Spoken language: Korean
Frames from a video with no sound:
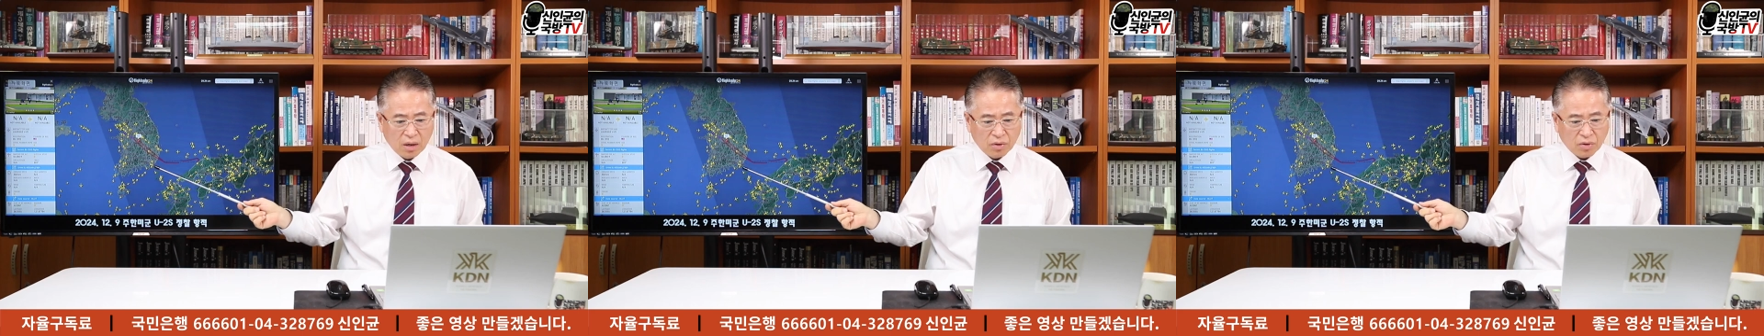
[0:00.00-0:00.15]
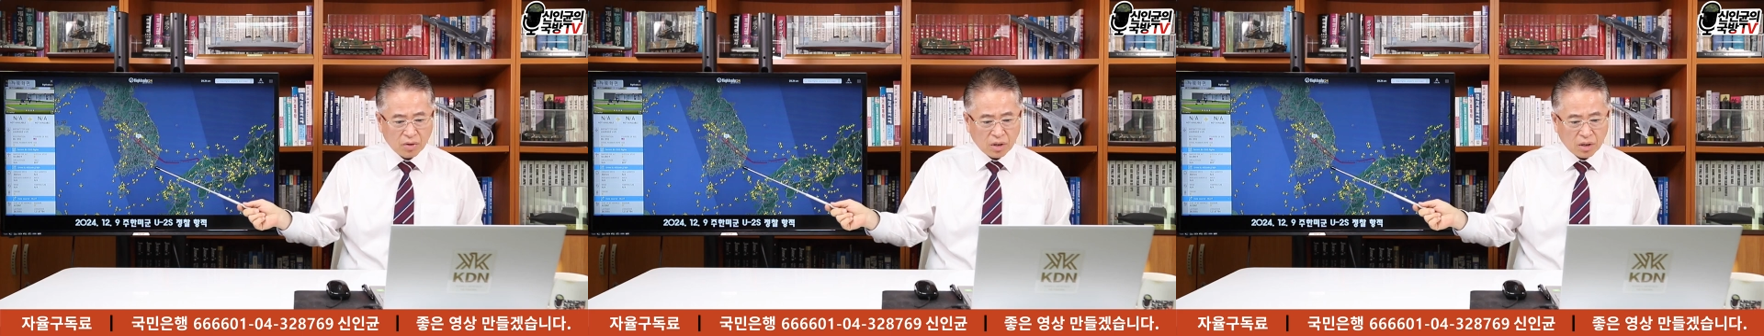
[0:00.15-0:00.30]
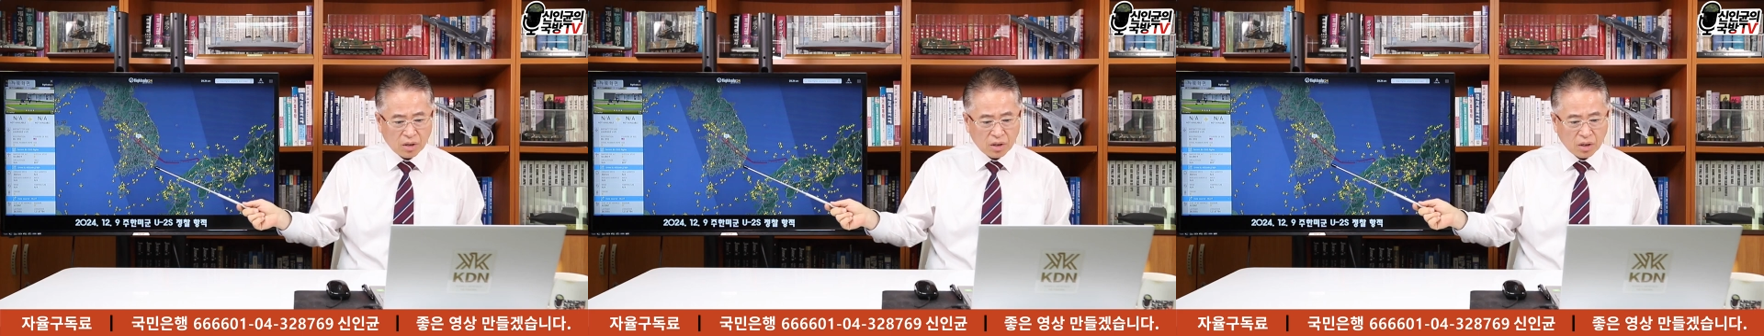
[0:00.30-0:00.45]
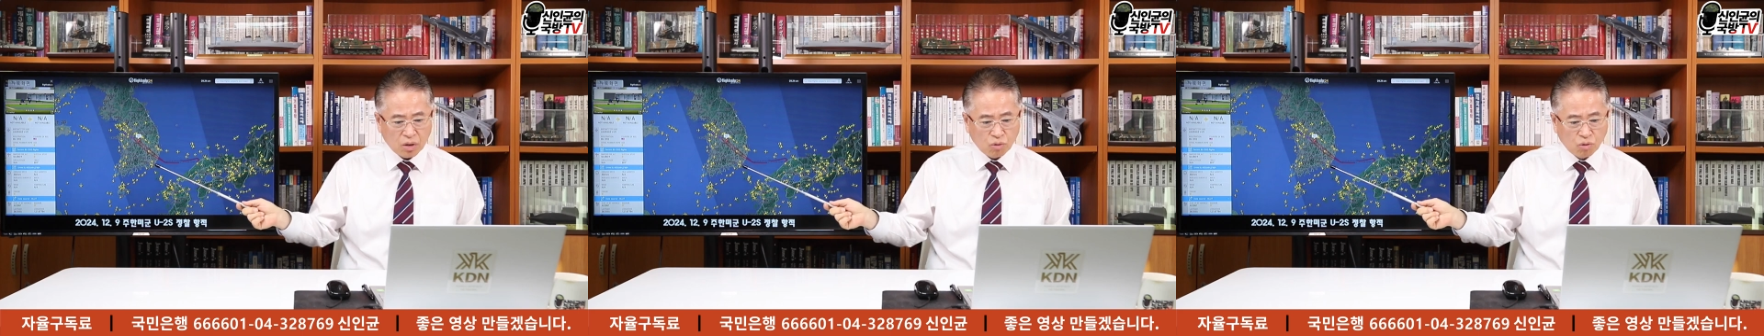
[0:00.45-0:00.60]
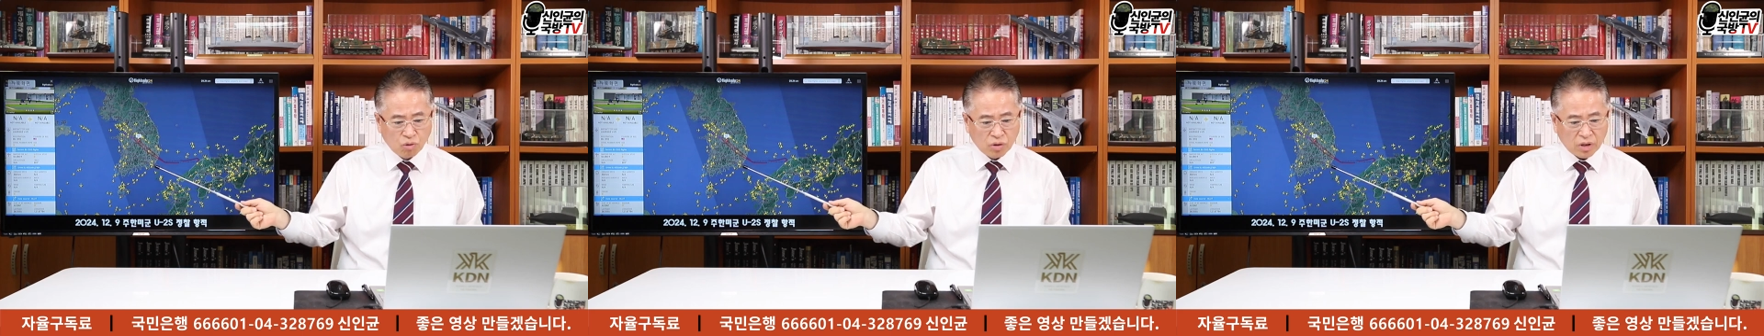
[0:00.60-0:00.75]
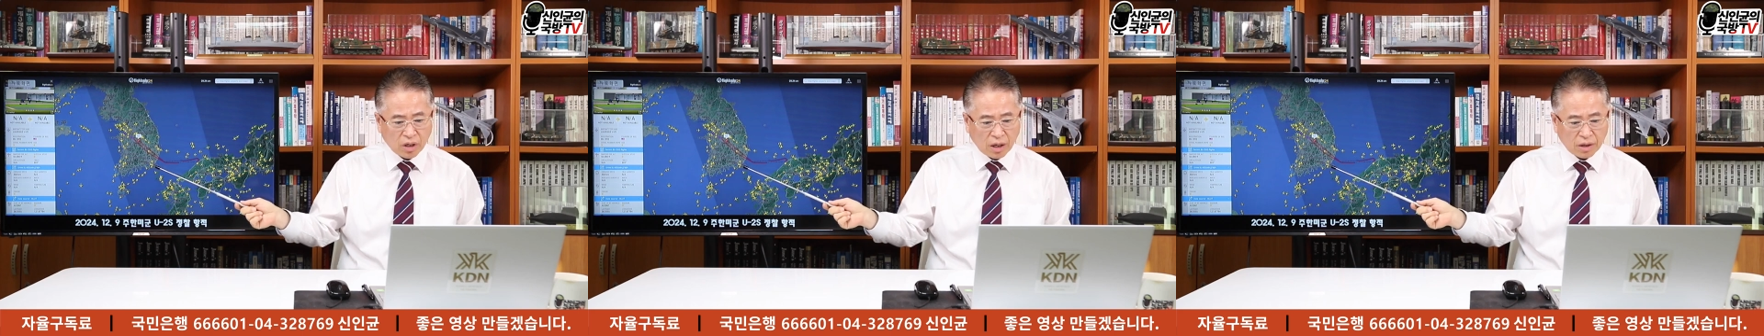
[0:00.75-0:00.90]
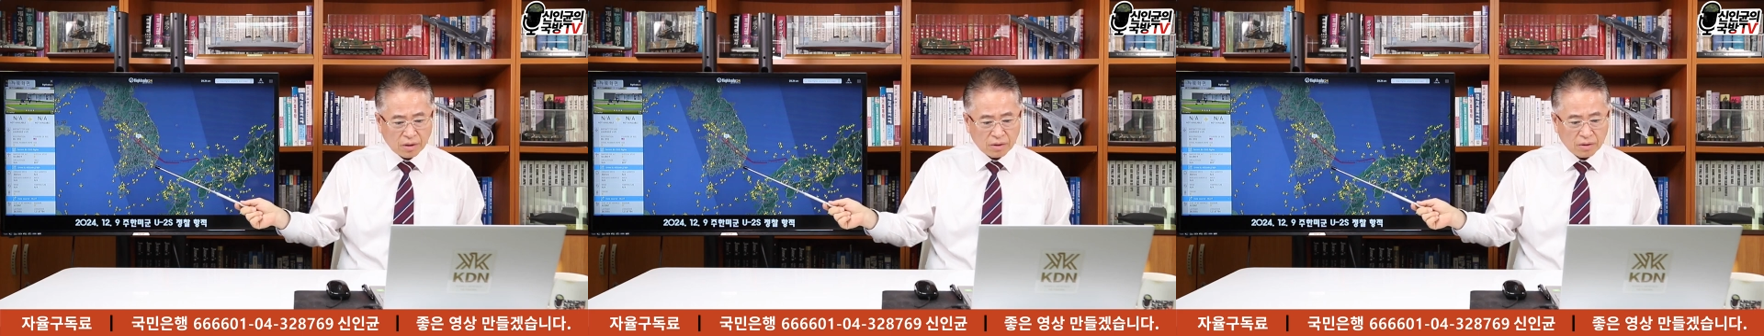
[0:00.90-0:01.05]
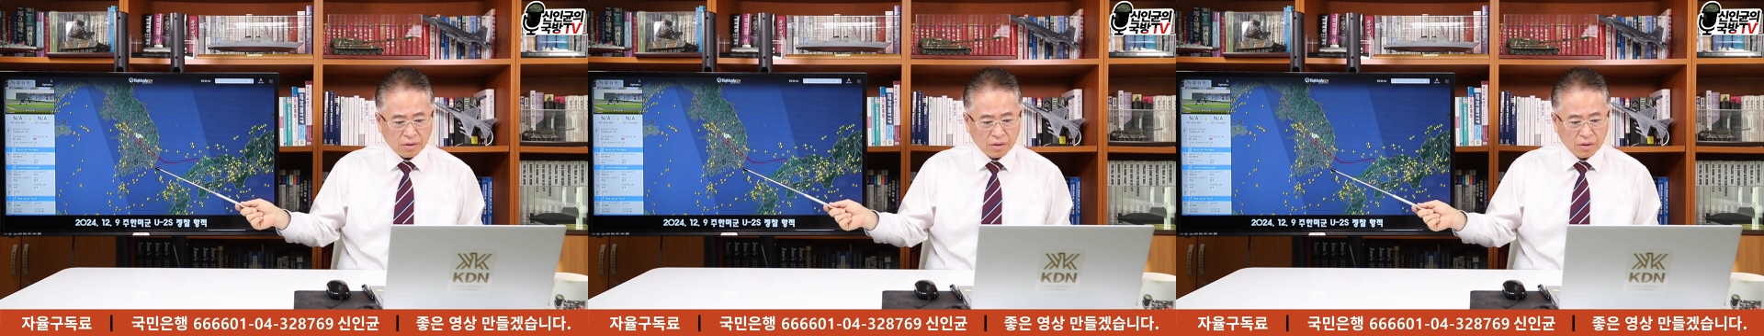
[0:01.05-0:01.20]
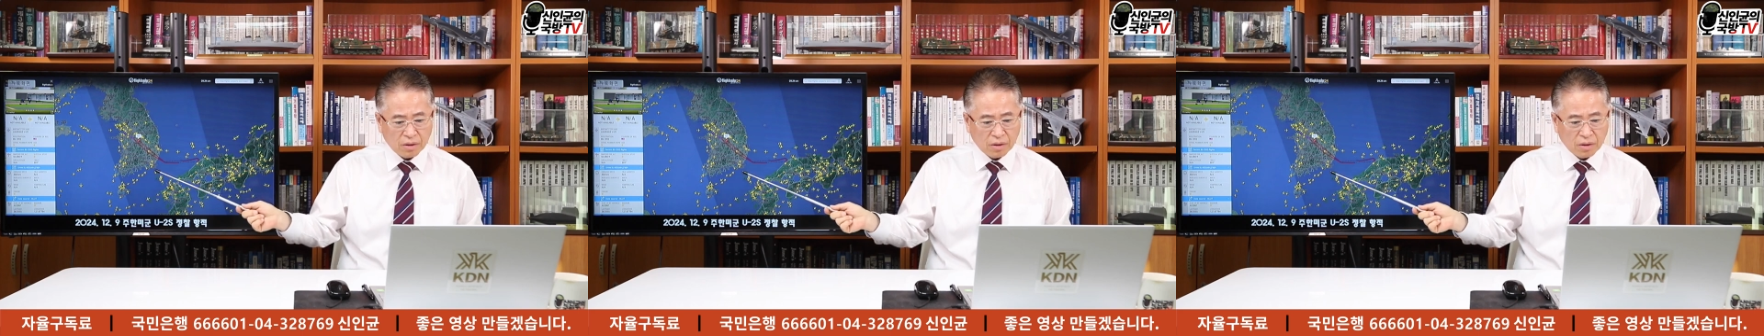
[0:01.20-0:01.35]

그러니까 여기 울산,